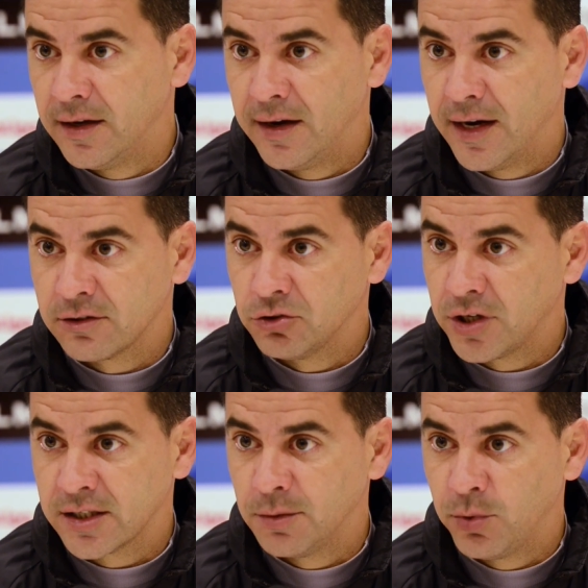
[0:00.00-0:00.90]
las
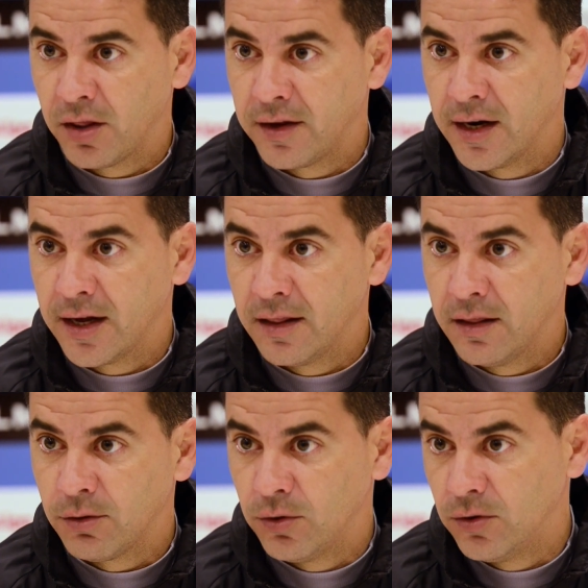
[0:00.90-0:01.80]
contras que pueda hacer el
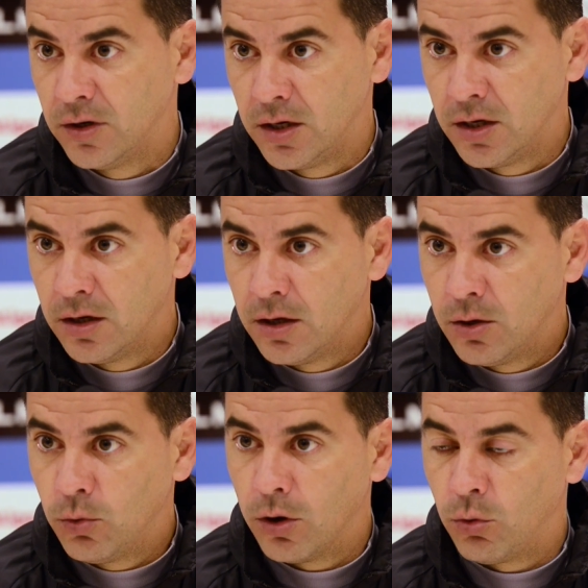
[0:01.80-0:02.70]
Cádiz o,
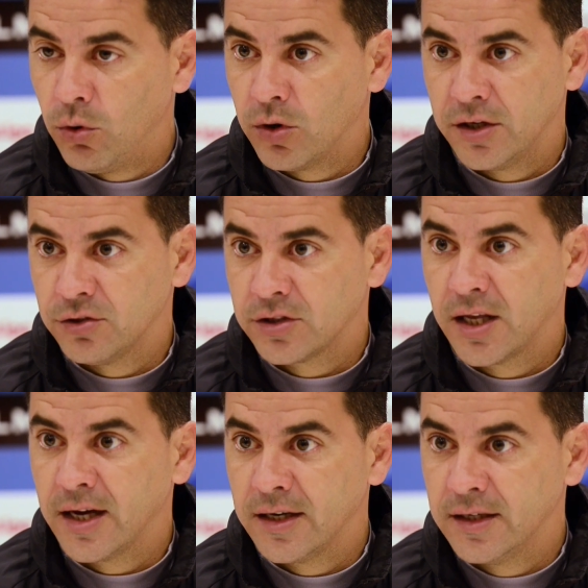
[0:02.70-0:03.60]
el juego que ellos
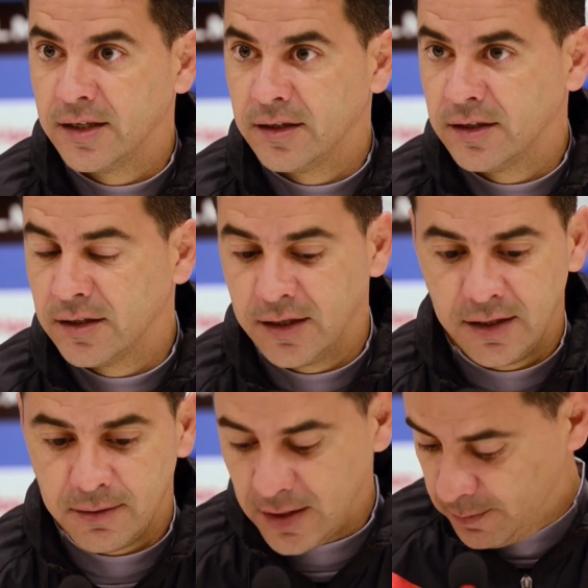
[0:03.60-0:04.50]
tengan en,
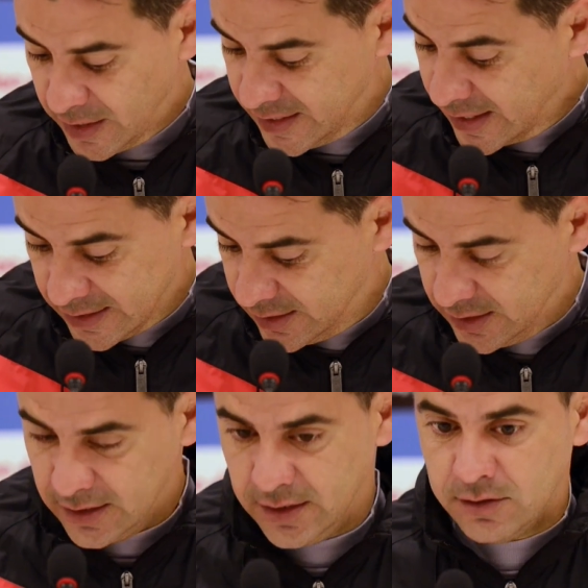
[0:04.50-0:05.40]
en, Vallecas
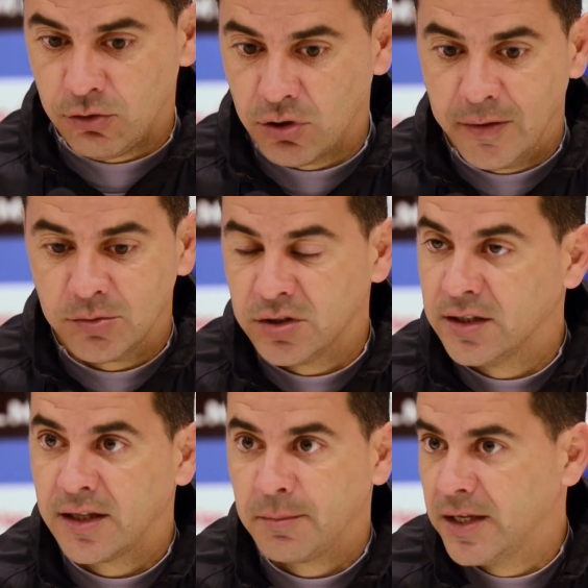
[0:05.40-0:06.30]
y eso es lo que vamos a
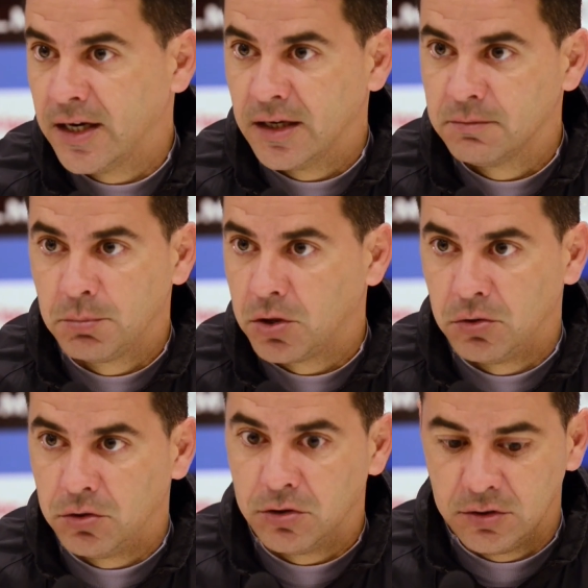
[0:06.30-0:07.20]
intentar mañana.
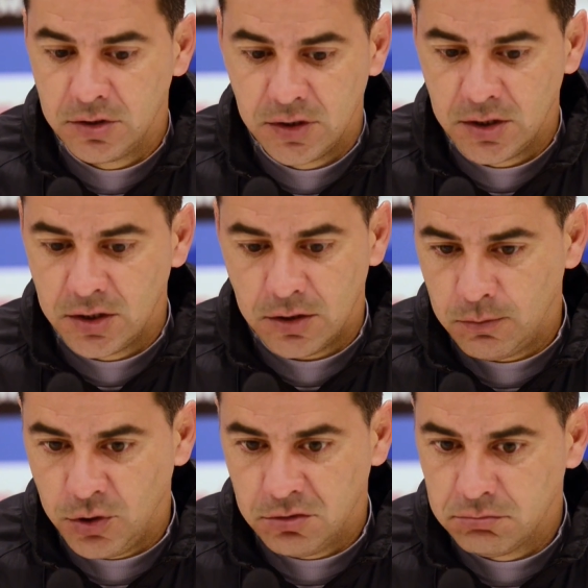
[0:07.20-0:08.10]
Pero
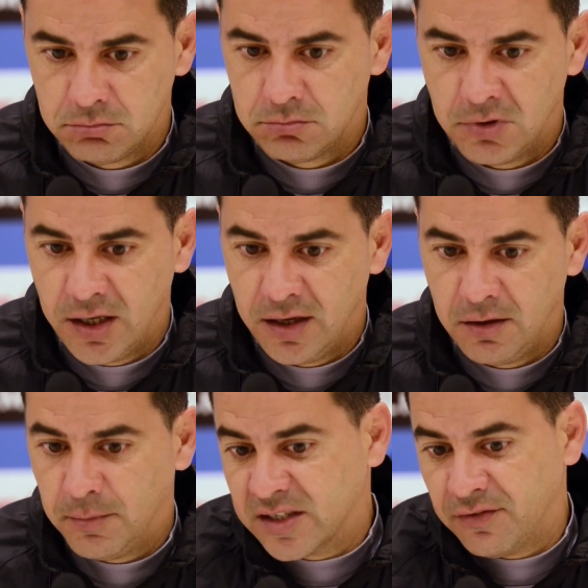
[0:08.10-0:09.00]
bueno, eh,
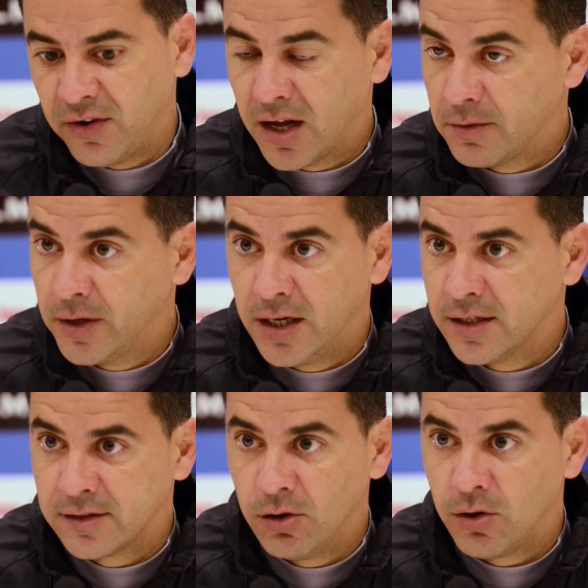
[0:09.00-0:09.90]
más que fijarme en el
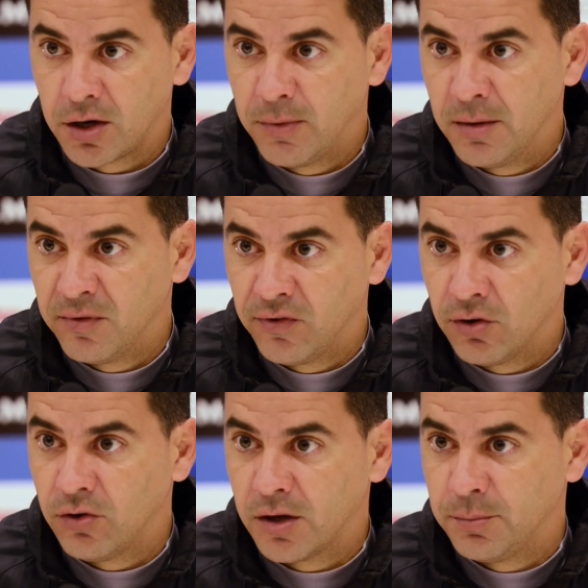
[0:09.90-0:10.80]
estilo del rival, me fijo
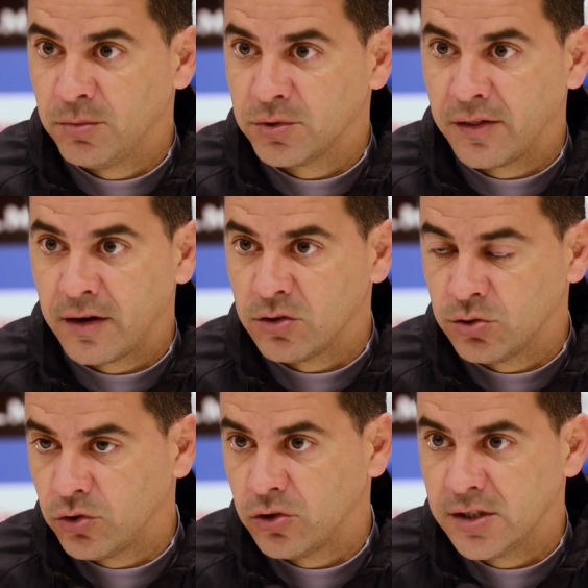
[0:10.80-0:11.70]
en lo que podemos hacer
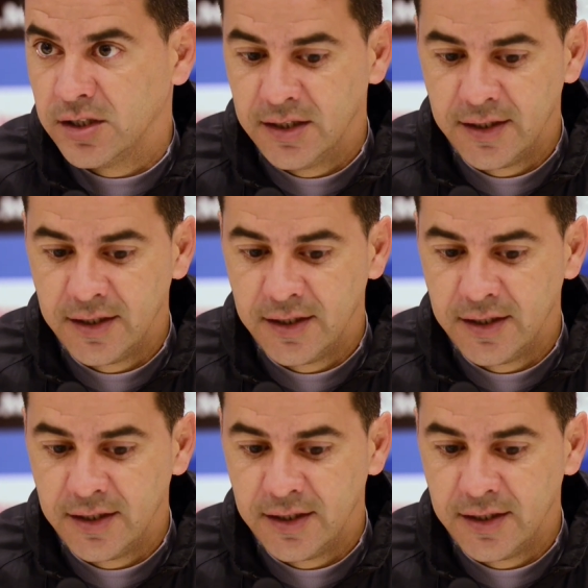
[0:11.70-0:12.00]
nosotros y,